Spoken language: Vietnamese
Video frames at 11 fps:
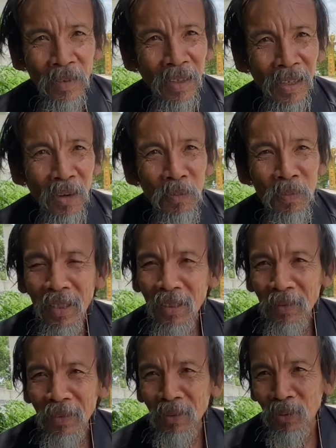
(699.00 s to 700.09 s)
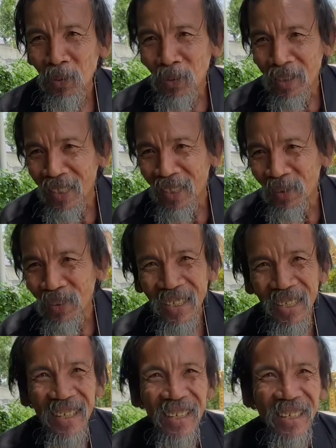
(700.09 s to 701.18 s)
không biết nó bao nhiêu tuổi nó vợ không biết
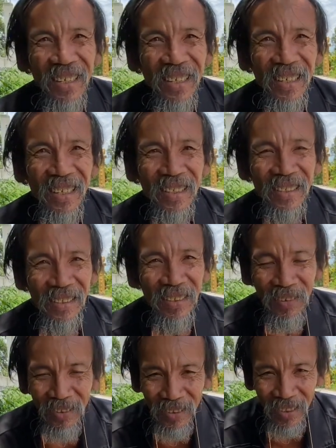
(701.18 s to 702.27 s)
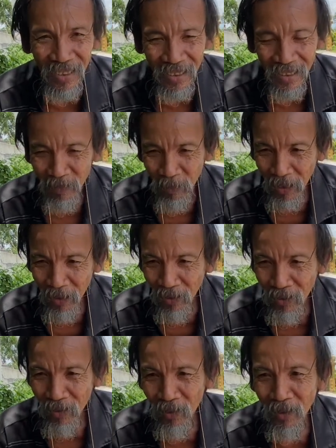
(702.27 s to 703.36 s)
dạ nó có tên là mẹ con
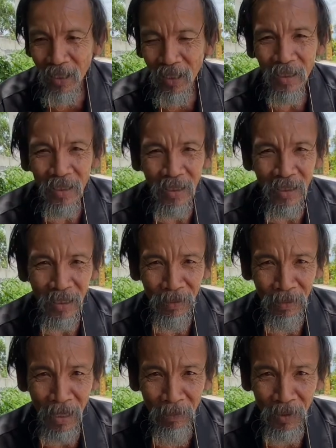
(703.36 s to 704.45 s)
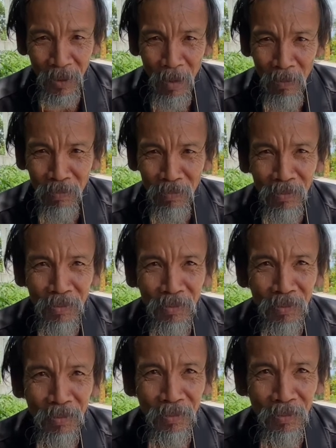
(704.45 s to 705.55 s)
nó luôn á tên, tên gì phạm chú thị bổng
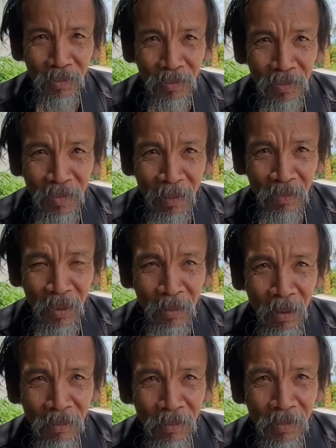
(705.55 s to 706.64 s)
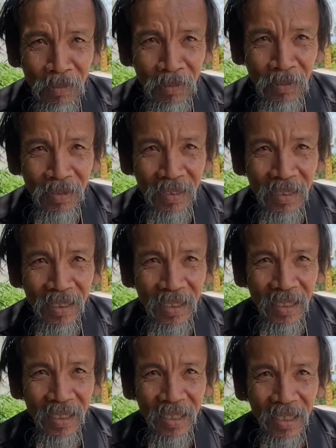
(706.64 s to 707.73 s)
tên gì chú phạm thị bổng phạm thị
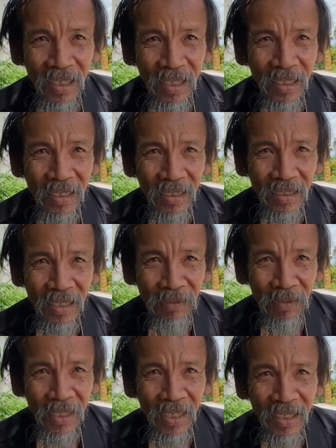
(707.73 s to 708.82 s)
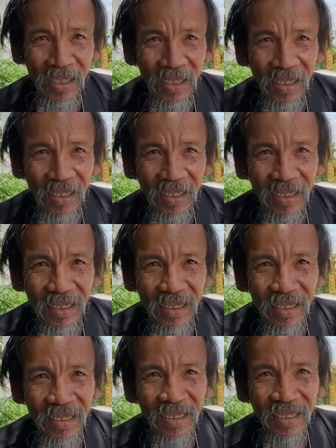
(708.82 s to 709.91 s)
bổng ờ trần quang ninh Dạ, là
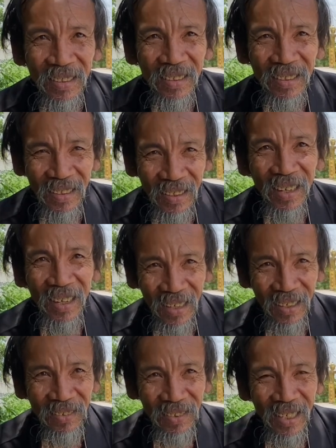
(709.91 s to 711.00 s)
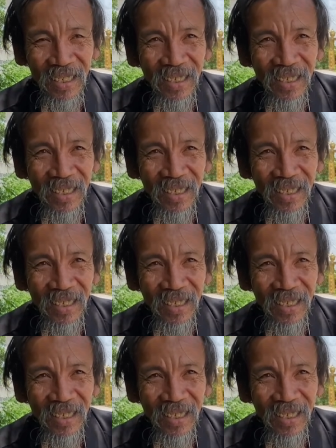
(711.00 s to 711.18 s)
con trai chú ha à, con trai